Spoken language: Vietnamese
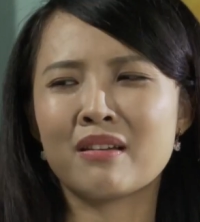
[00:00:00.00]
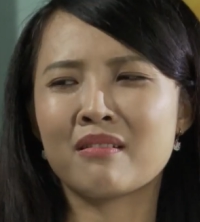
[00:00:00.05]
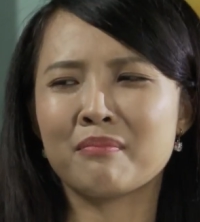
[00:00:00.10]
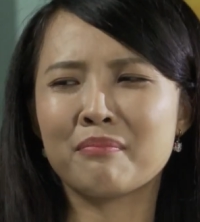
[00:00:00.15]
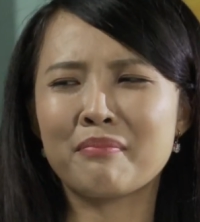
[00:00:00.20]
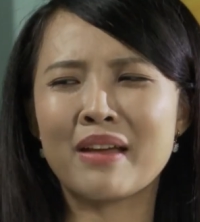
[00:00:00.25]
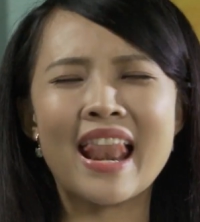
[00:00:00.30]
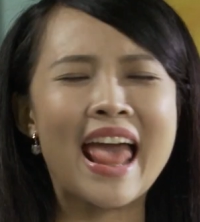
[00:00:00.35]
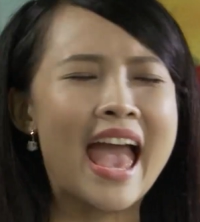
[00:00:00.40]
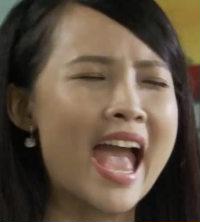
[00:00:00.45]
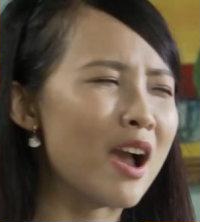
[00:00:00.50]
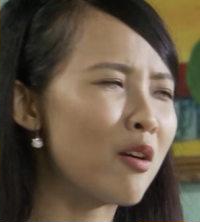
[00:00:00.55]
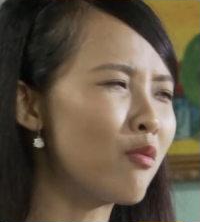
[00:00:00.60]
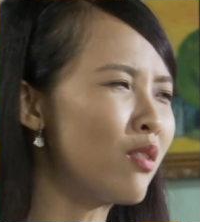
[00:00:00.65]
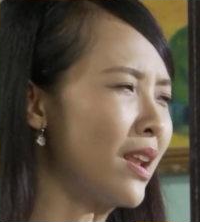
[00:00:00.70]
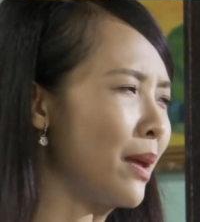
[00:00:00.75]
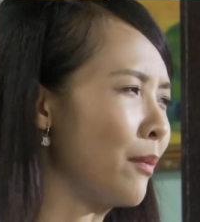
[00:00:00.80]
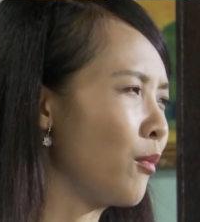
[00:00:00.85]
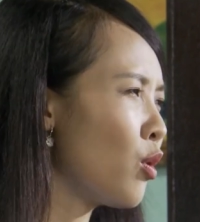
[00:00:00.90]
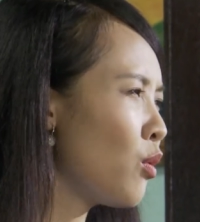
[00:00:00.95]
mà má
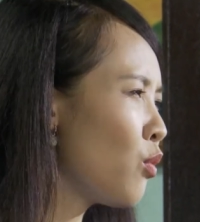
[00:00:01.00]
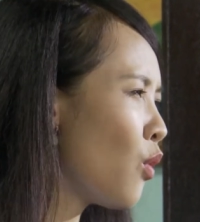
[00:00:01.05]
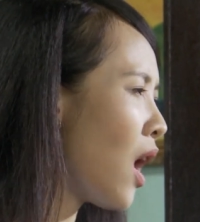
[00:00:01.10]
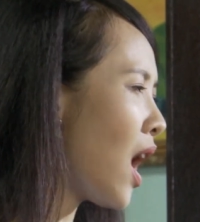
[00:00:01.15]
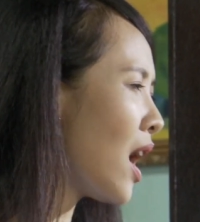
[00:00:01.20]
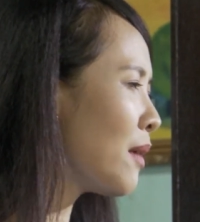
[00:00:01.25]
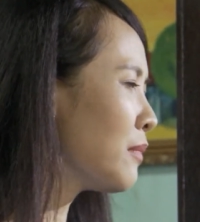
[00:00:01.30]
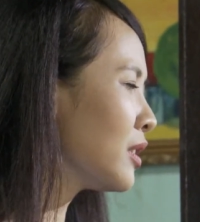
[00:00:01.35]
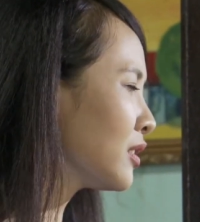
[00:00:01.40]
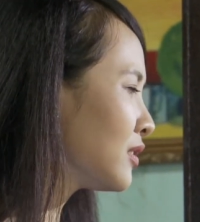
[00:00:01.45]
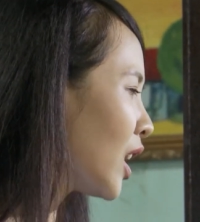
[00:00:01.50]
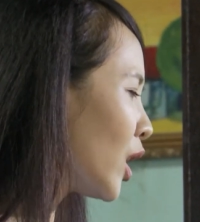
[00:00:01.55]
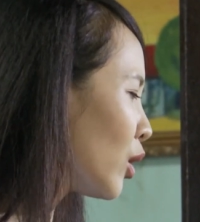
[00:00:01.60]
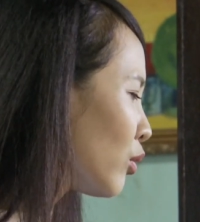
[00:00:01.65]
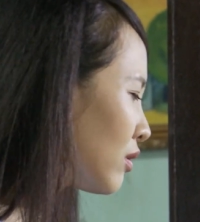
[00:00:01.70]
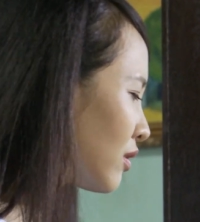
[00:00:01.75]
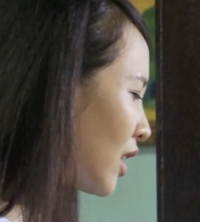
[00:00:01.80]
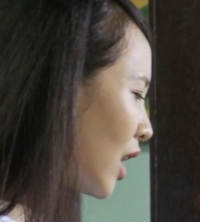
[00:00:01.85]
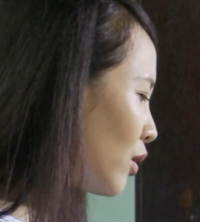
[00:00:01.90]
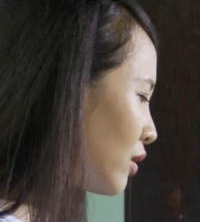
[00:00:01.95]
là quá làm con quên mất
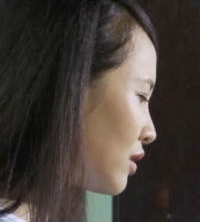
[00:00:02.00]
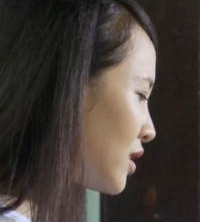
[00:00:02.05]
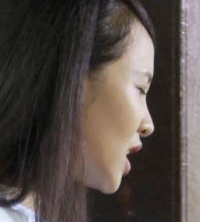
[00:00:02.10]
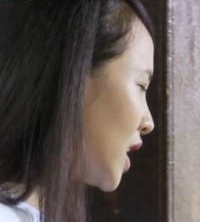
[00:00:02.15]
tiêu con định